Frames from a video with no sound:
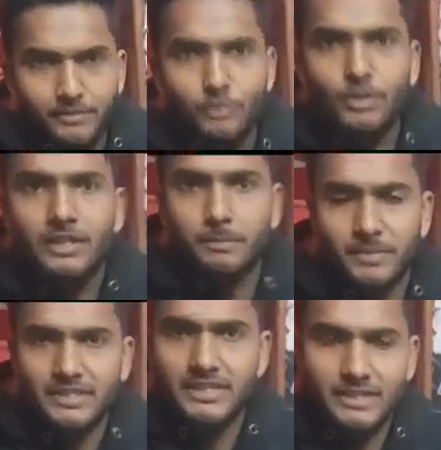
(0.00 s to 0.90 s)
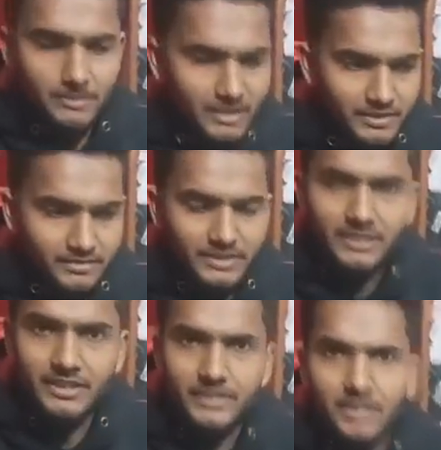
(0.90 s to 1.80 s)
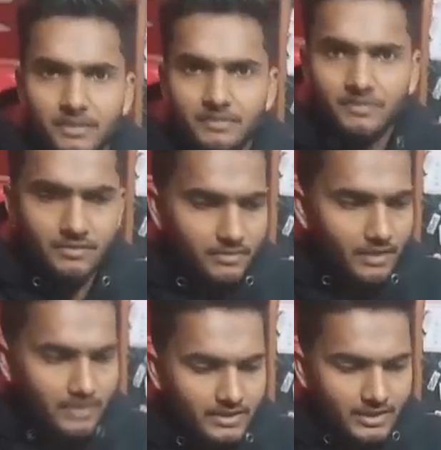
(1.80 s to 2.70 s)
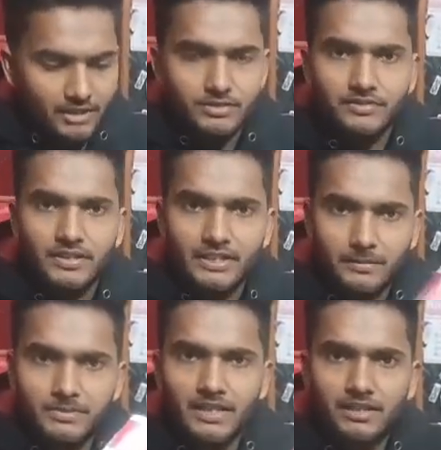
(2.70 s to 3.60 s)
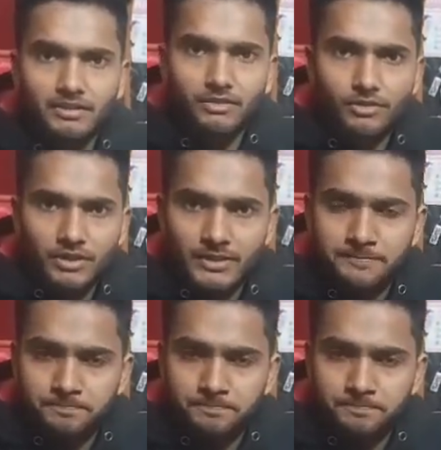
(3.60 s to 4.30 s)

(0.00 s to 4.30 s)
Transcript: कूल कंपनी की इमरसन हीटर वार्ड लेके आया हूँ जैसा कि आप देख रहे होंगे